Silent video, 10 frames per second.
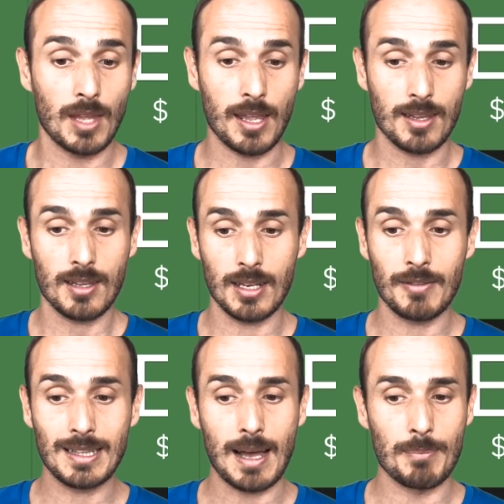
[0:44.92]
è
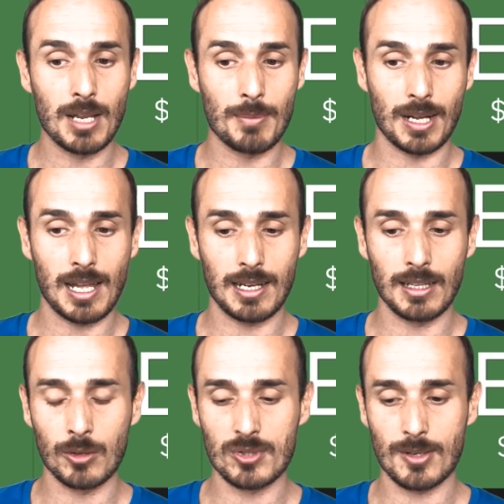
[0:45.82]
inevitabile parlare
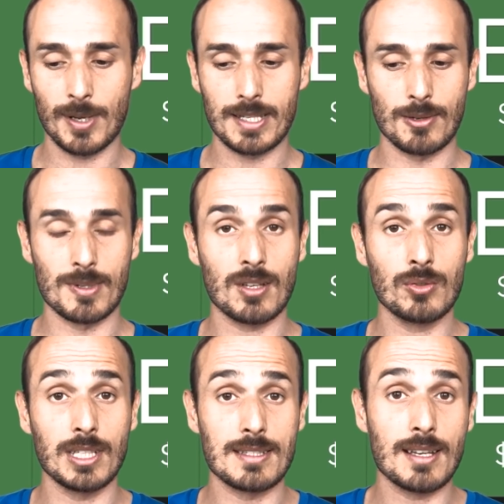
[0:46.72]
delle conseguenze di questa
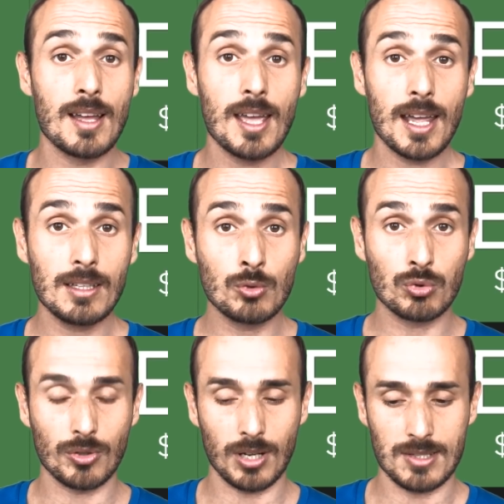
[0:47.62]
notizia e di
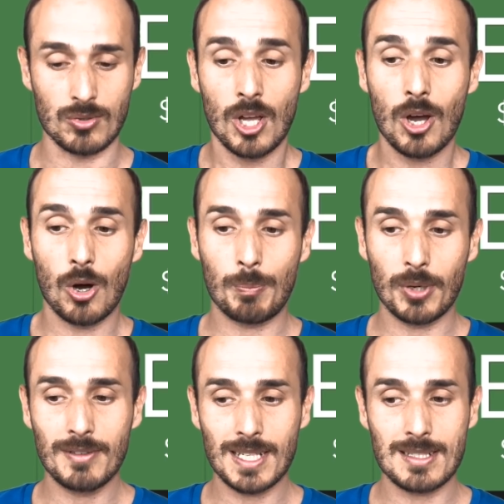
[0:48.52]
tutto il resto. Ho
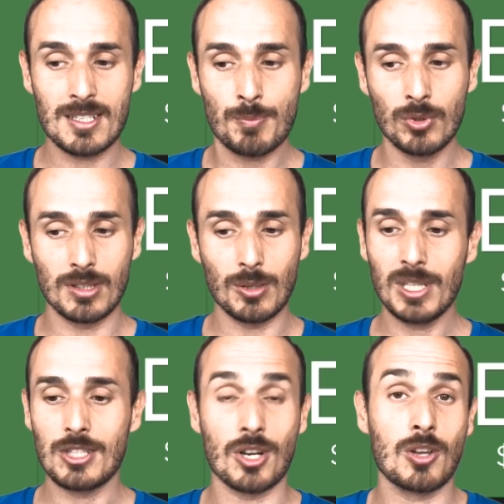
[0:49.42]
poi diversi spunti,
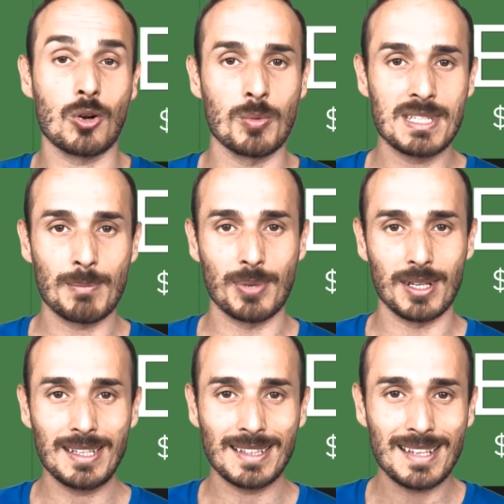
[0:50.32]
quindi cercherò come sempre
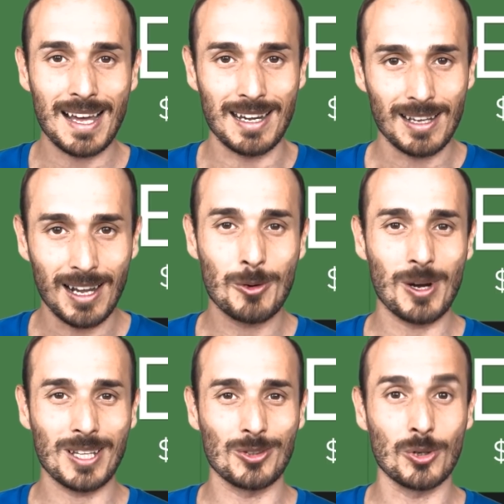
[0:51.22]
di andare
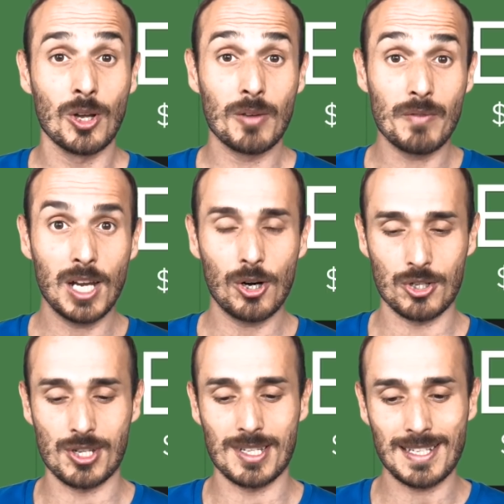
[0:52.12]
alquanto
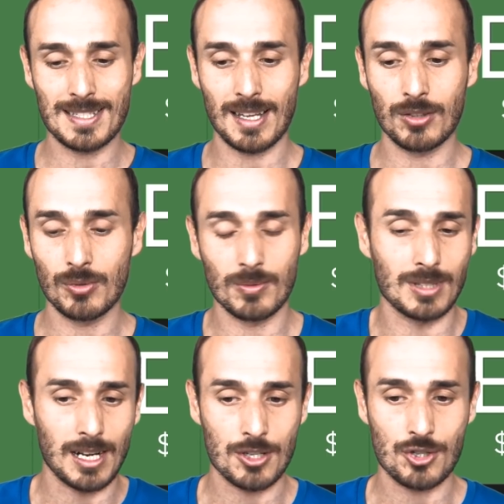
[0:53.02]
veloce senza do-
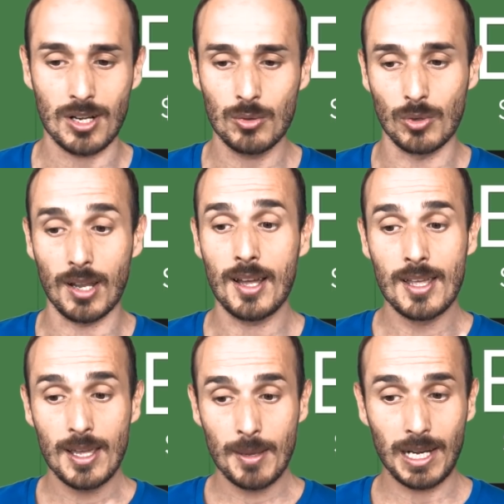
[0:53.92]
tralasciare nulla,
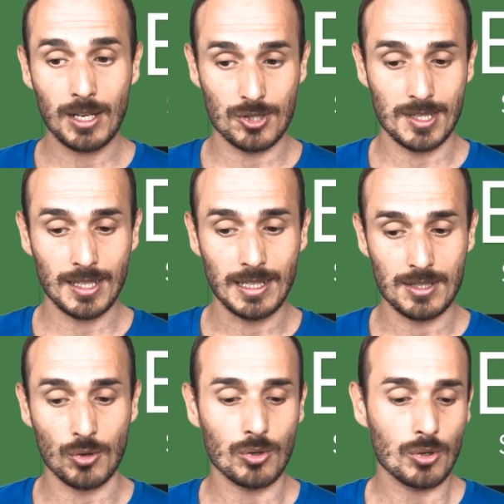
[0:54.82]
ma le cose da dire
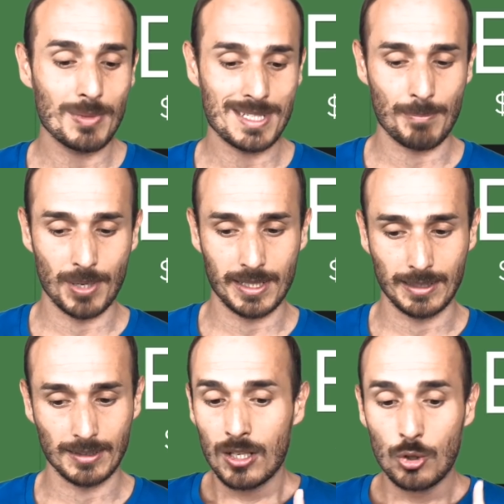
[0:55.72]
sono come sempre
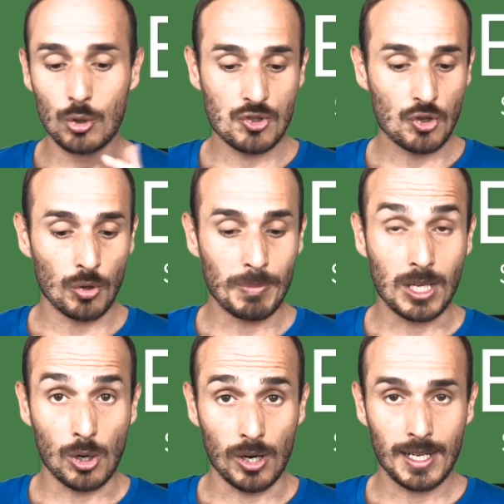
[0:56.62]
tante. Non solo
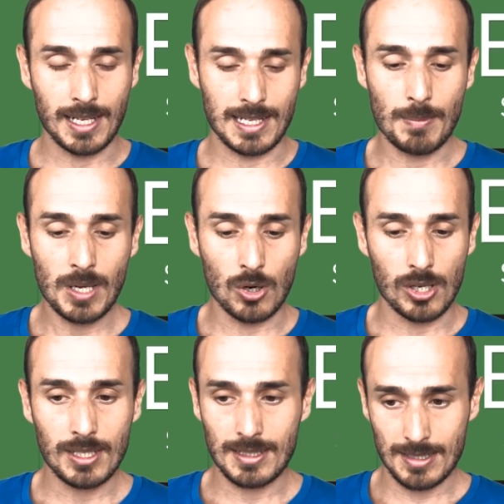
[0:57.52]
Bitcoin, anche se
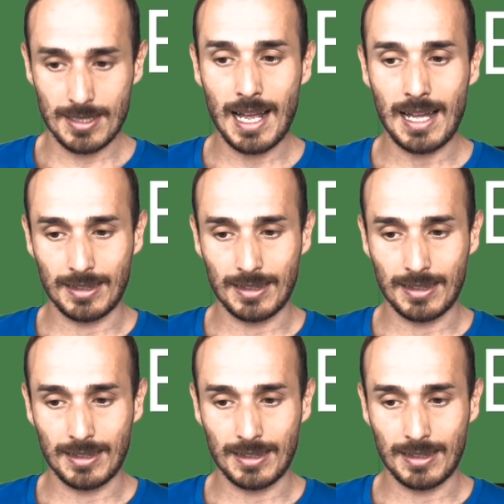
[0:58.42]
Bitcoin sale